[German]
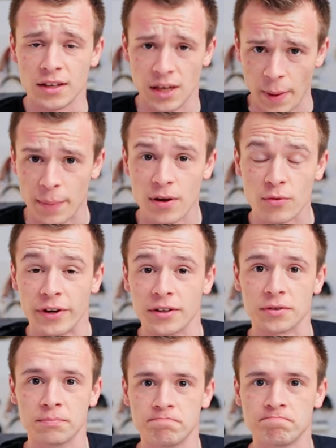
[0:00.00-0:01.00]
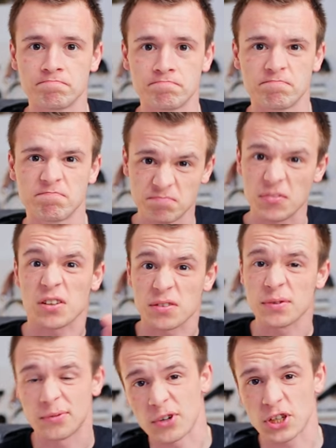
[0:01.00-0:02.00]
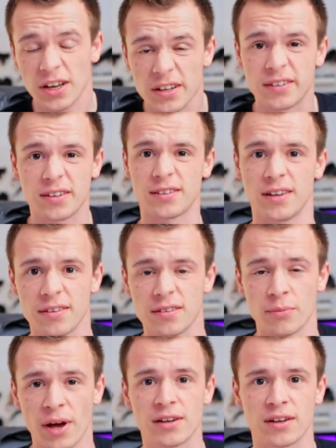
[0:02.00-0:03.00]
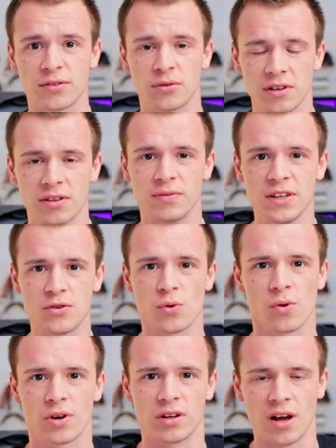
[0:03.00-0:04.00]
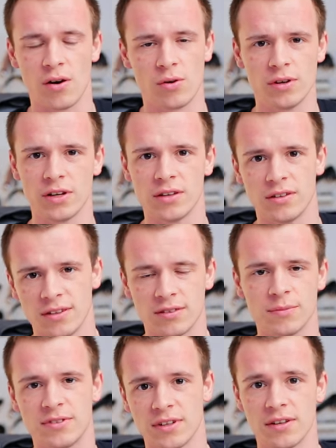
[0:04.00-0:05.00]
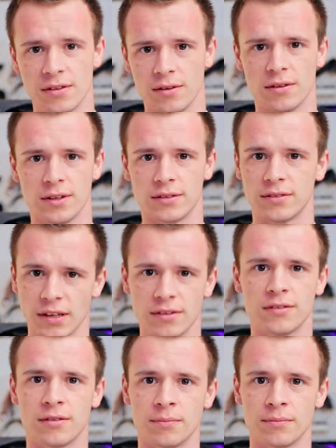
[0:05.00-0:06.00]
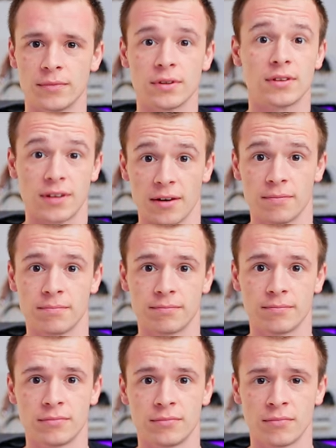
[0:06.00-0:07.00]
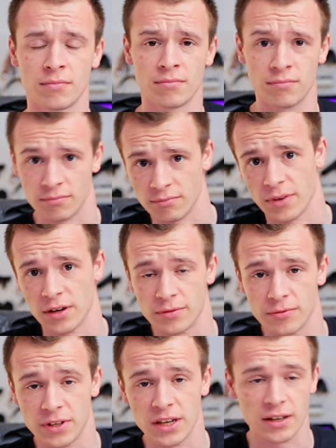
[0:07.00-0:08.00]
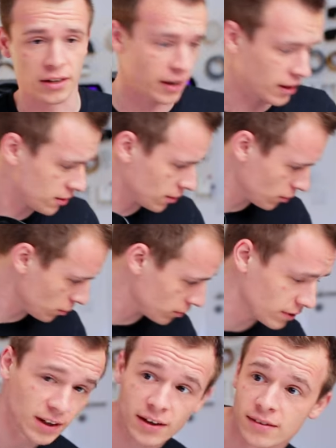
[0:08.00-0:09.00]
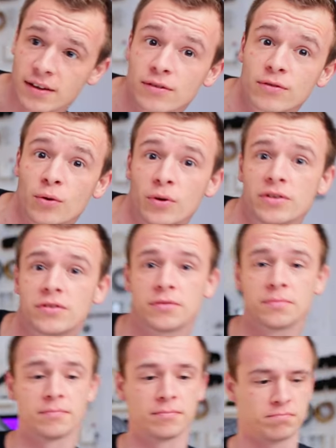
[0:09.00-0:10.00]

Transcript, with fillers: Ich habe abgegradet. Das ist wahrscheinlich das letzte Mal, dass du das Video genau in diesem Stil siehst. Denn meine 5D geht in Rente und wird ersetzt durch